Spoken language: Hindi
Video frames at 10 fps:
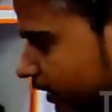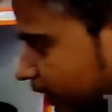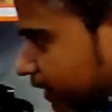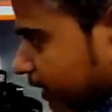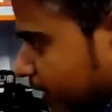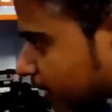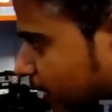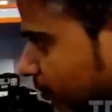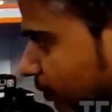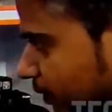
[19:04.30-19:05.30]
है एट्टी डी
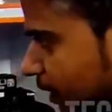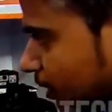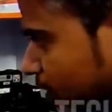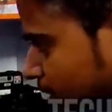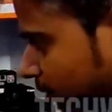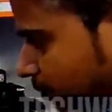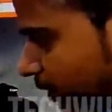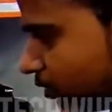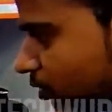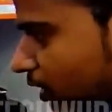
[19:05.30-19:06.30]
है
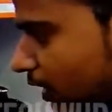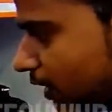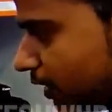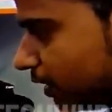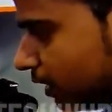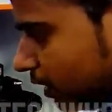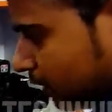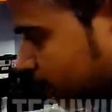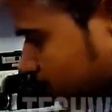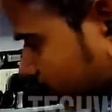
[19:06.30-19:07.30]
छप्पन सौ है
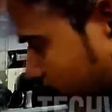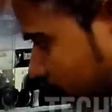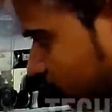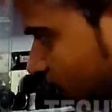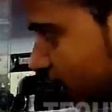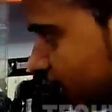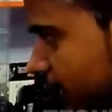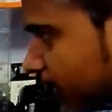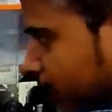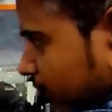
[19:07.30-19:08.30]
सेवन थाउजेंड
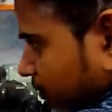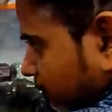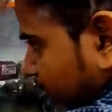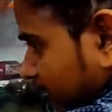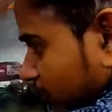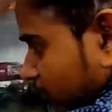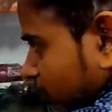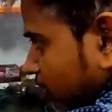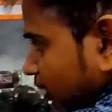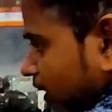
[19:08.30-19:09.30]
है पंद्रह सौ
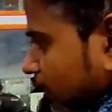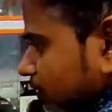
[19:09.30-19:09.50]
डी है